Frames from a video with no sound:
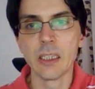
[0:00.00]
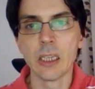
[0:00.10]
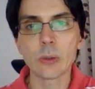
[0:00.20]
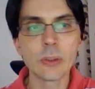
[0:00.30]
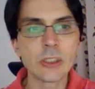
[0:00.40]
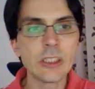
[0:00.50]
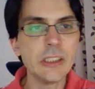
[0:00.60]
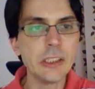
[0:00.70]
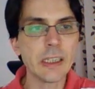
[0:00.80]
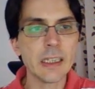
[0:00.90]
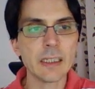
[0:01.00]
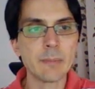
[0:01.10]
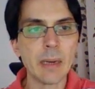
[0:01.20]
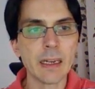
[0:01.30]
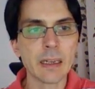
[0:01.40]
この CD が、
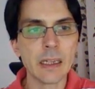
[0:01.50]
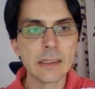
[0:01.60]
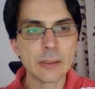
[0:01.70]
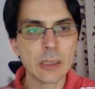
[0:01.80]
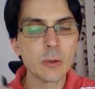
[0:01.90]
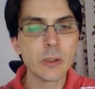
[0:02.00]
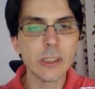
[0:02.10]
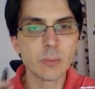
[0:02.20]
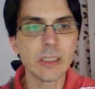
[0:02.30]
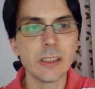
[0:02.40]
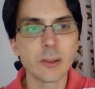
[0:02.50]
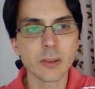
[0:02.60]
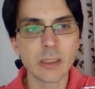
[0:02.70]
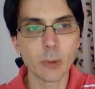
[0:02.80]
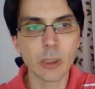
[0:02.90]
まあ、あの、アゴリズム的にと
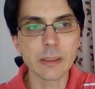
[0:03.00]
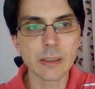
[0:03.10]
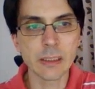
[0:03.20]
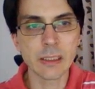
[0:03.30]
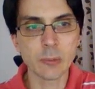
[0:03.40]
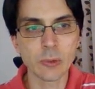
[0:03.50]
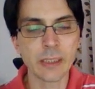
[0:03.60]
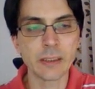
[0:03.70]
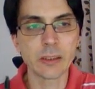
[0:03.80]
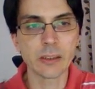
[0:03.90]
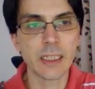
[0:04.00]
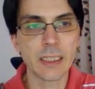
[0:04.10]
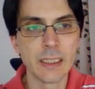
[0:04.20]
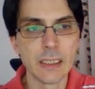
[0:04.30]
ても簡単な問題ですが、